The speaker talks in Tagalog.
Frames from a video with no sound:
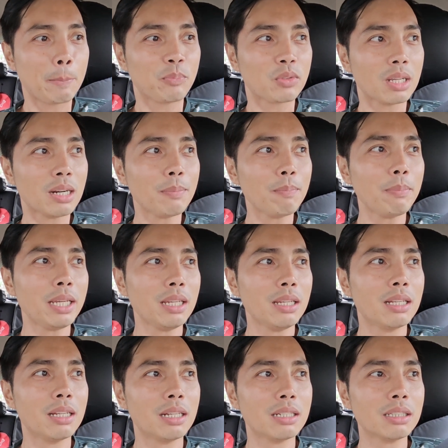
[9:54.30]
sarap eh
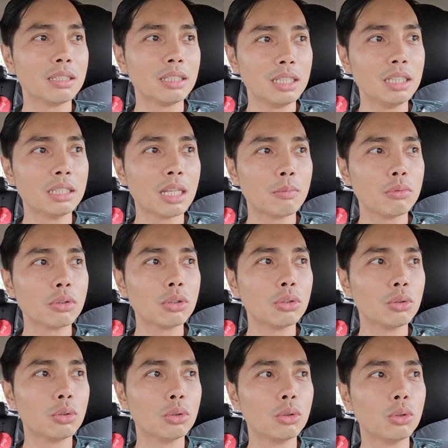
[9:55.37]
as in tapos
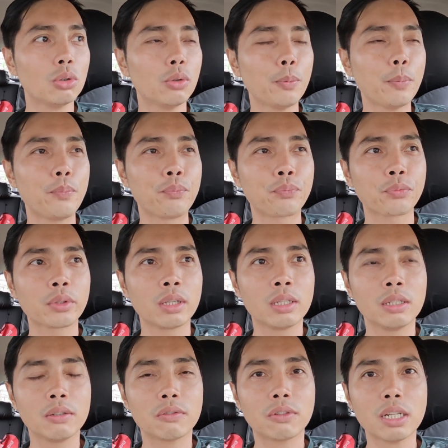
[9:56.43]
yung
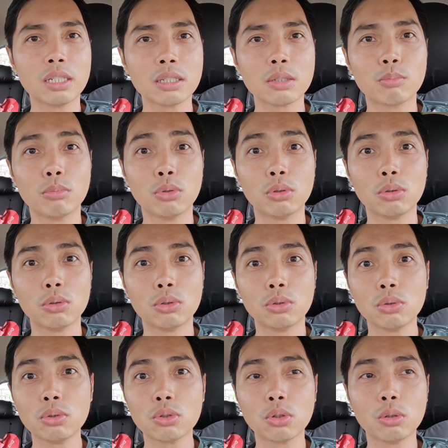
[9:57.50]
fresh buko
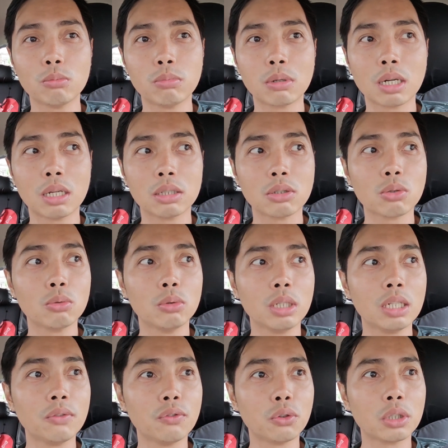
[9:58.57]
juice sobrang
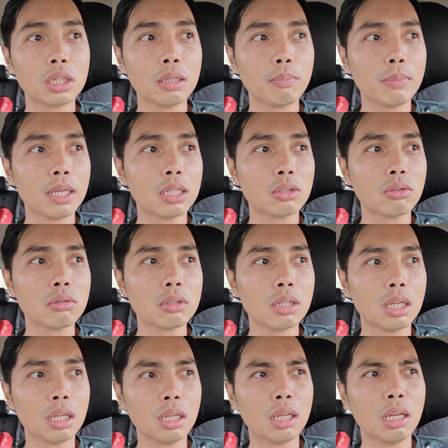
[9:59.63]
sulit 40 pesos
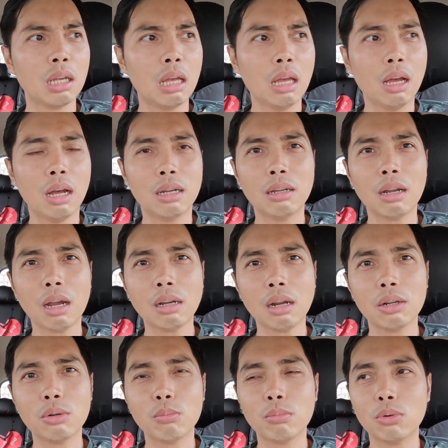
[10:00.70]
eh ang
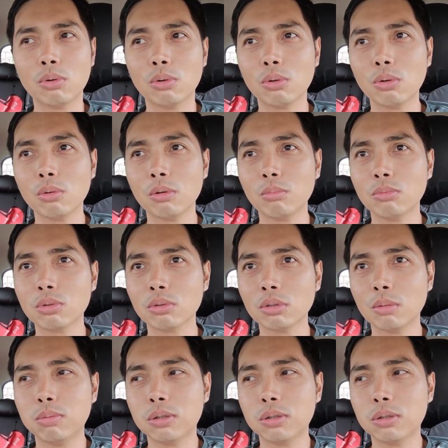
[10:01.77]
laki-laki ng buko busog na